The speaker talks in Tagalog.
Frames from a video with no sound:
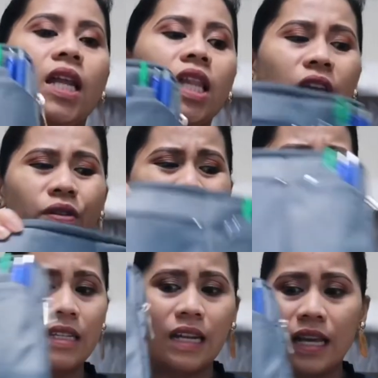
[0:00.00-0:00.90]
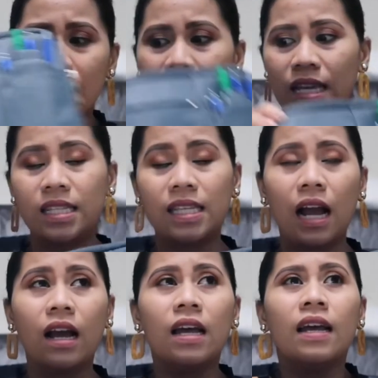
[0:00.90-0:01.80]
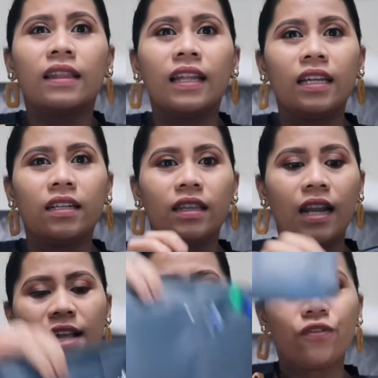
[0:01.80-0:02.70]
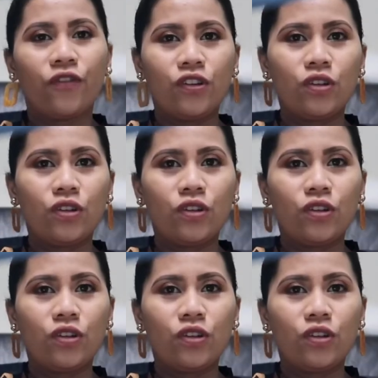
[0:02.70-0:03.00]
hindi ko na sila isa-isang trina-transfer.